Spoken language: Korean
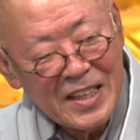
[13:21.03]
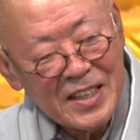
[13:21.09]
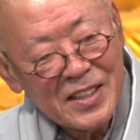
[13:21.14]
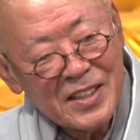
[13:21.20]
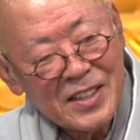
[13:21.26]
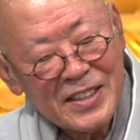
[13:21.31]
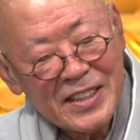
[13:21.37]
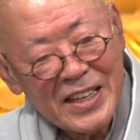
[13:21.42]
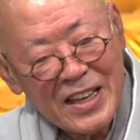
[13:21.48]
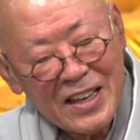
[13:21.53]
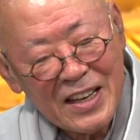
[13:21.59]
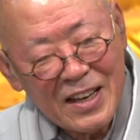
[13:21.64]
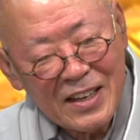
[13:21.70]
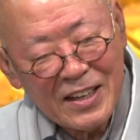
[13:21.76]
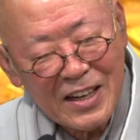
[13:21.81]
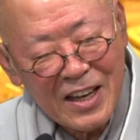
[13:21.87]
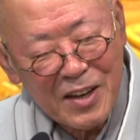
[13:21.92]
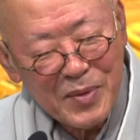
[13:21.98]
이런
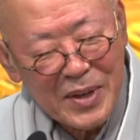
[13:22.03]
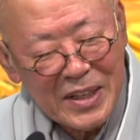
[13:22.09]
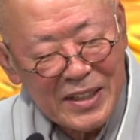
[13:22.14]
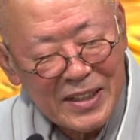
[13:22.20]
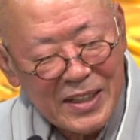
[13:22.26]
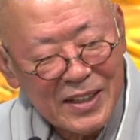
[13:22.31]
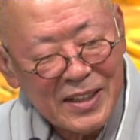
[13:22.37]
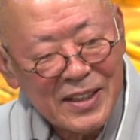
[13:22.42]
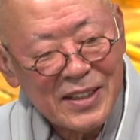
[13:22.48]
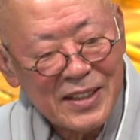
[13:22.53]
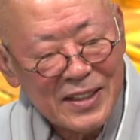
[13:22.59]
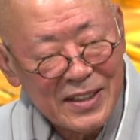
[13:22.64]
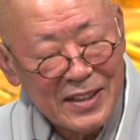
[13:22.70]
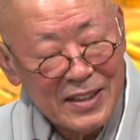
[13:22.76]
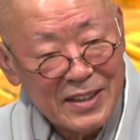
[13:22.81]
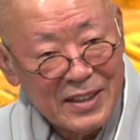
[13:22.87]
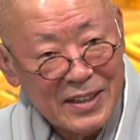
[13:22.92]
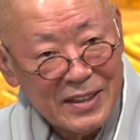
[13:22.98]
생각을
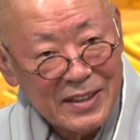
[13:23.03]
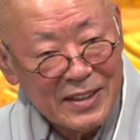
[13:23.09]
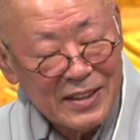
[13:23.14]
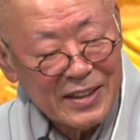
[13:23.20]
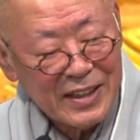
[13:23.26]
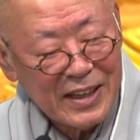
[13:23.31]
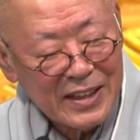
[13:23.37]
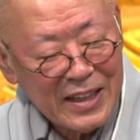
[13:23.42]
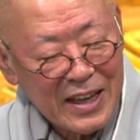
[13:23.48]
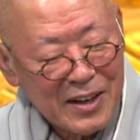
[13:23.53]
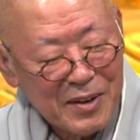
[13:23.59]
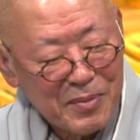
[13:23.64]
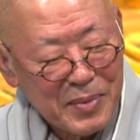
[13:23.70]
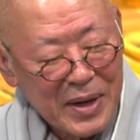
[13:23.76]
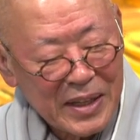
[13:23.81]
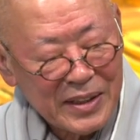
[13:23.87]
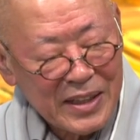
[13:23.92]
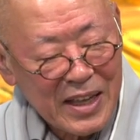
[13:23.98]
하면서 그
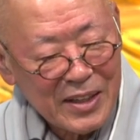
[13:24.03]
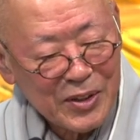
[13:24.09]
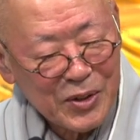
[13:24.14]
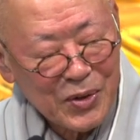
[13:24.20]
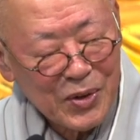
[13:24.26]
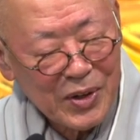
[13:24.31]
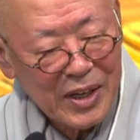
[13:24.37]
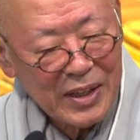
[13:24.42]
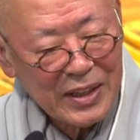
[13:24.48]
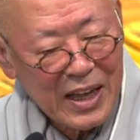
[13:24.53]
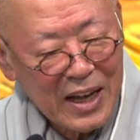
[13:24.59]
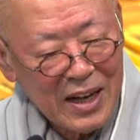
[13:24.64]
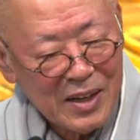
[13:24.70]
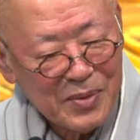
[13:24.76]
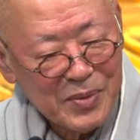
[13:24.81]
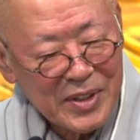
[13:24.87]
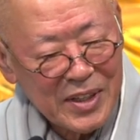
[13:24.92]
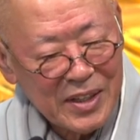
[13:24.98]
깨달은 바탕 속에
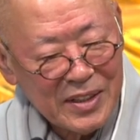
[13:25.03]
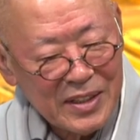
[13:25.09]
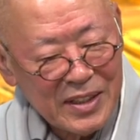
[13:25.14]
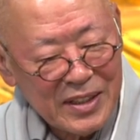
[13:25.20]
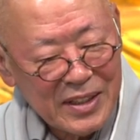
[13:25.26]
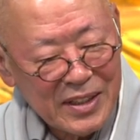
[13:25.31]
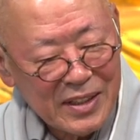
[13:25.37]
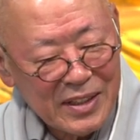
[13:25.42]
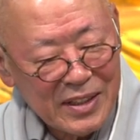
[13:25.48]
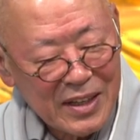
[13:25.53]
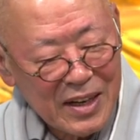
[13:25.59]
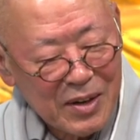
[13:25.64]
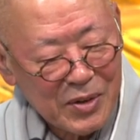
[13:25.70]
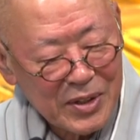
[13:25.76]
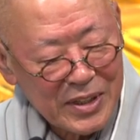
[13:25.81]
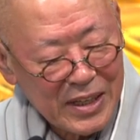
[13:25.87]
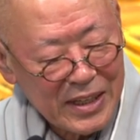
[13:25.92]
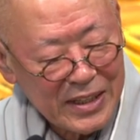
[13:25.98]
다음
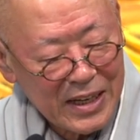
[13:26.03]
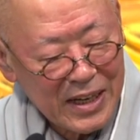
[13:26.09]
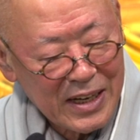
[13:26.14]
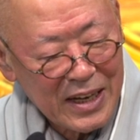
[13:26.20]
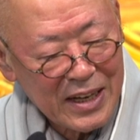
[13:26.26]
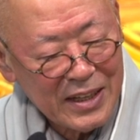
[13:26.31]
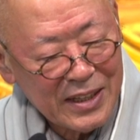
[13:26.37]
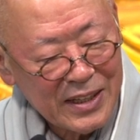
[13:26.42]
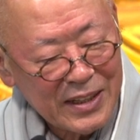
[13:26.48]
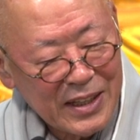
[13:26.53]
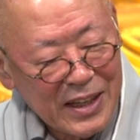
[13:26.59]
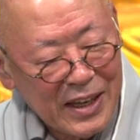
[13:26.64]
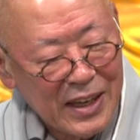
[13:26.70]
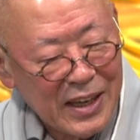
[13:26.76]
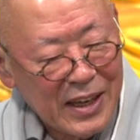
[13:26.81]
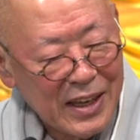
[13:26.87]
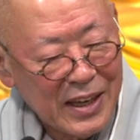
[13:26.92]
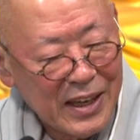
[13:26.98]
선지식을이라고
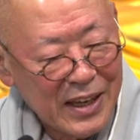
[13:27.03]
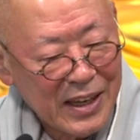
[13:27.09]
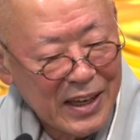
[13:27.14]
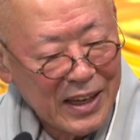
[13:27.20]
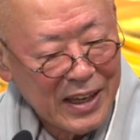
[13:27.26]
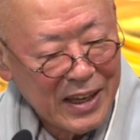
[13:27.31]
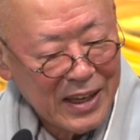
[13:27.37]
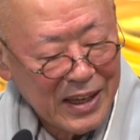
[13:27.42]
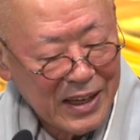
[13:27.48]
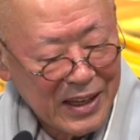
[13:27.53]
찾아가는데